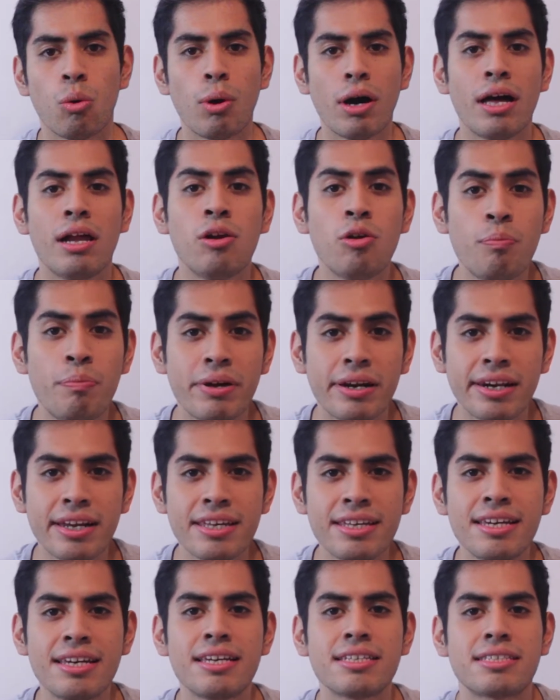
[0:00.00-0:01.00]
Guadalupe
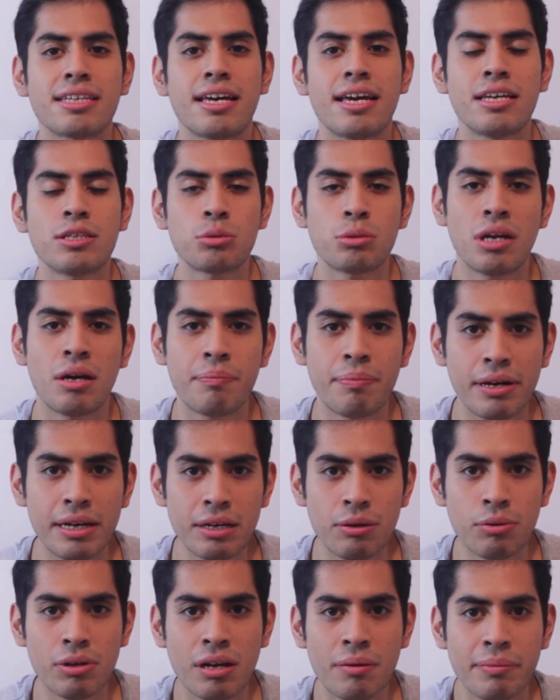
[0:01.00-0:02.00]
Reyes es una
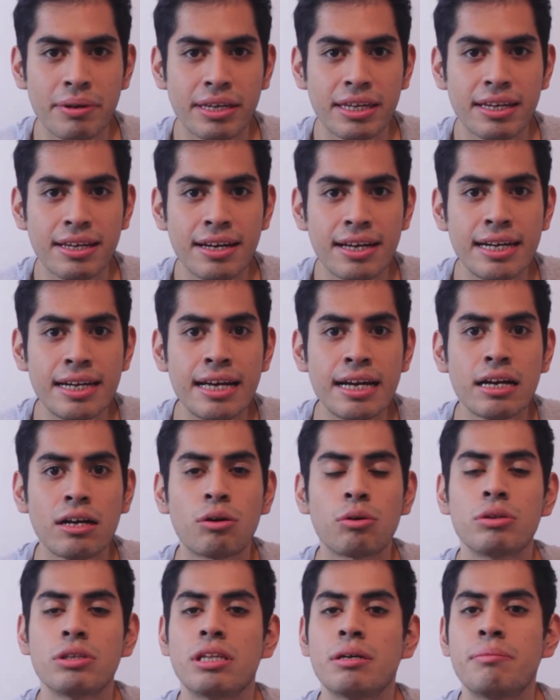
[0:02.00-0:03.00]
película mexicana
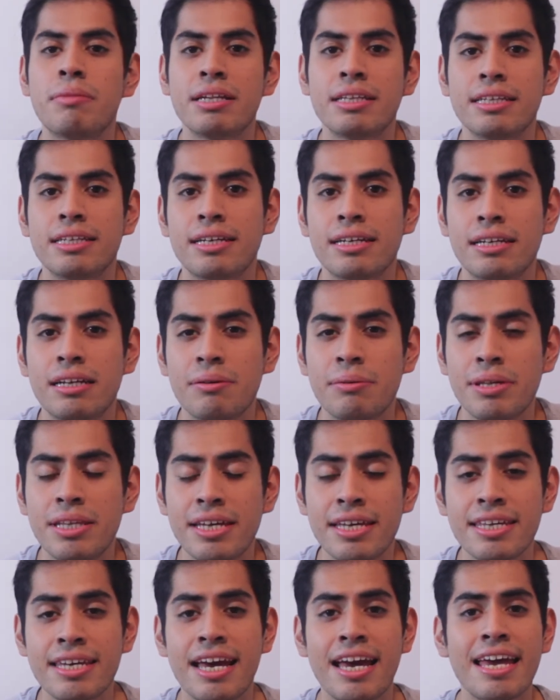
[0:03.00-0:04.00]
con temática
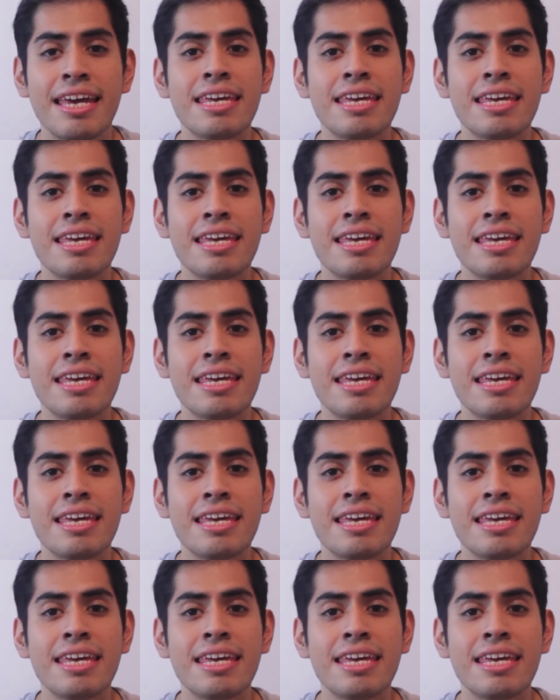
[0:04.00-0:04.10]
navideña